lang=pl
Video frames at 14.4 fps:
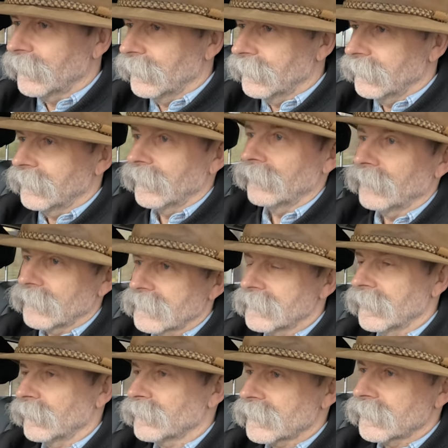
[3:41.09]
kiedy ta
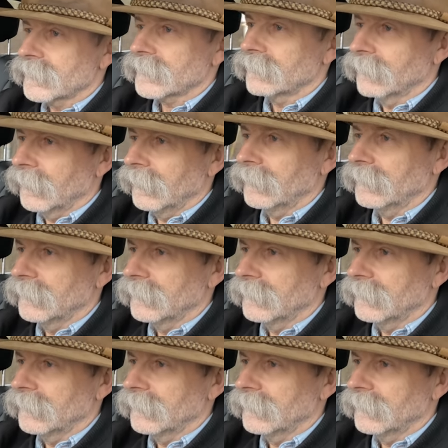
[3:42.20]
wiosna przyszła